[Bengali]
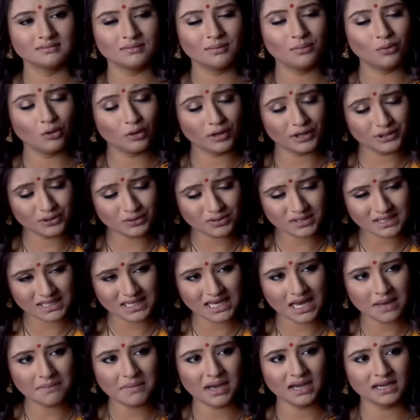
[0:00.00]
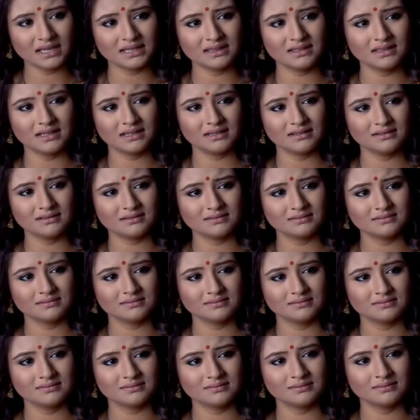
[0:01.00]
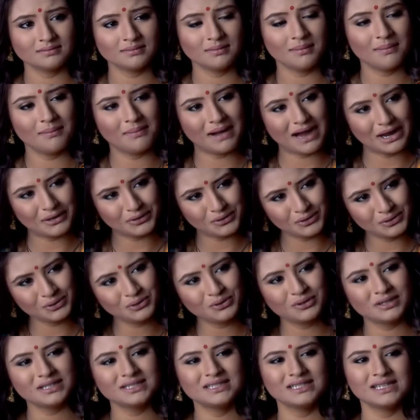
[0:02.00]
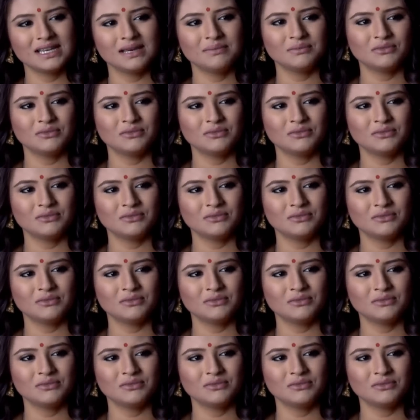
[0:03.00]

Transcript: বকে তো ছিলাম আগের দিন বারণও করেছিলাম